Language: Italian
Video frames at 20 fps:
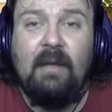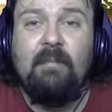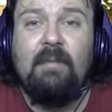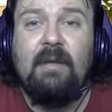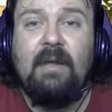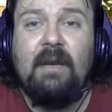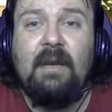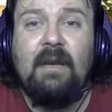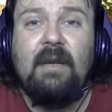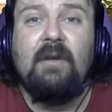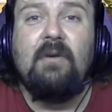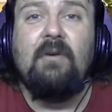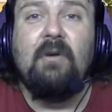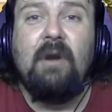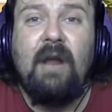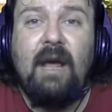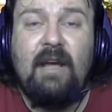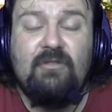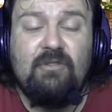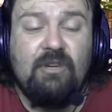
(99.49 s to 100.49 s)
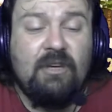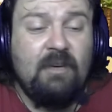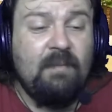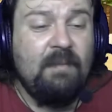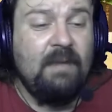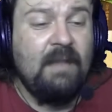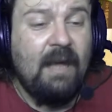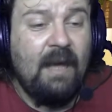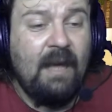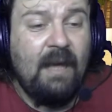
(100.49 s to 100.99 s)
per, il coraggio che
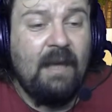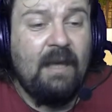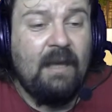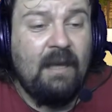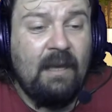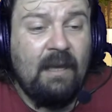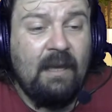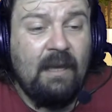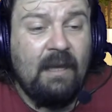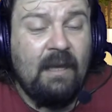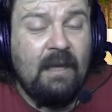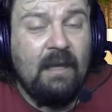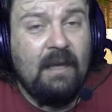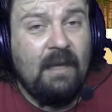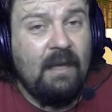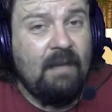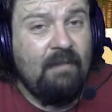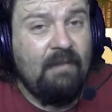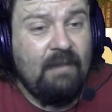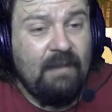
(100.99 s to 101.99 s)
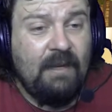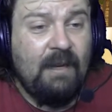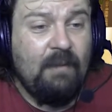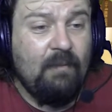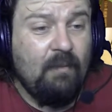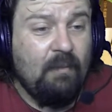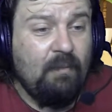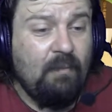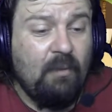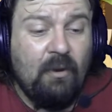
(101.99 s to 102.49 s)
mi dà e, e,
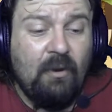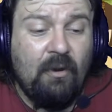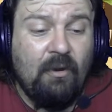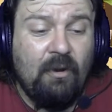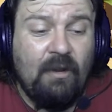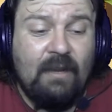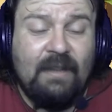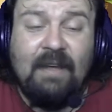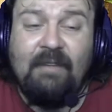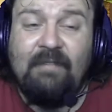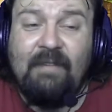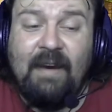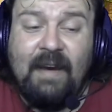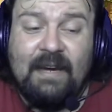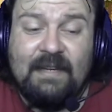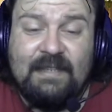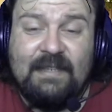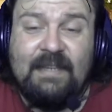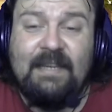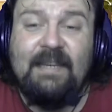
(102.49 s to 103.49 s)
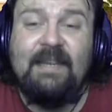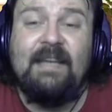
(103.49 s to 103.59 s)
vedremo un po' il da farsi.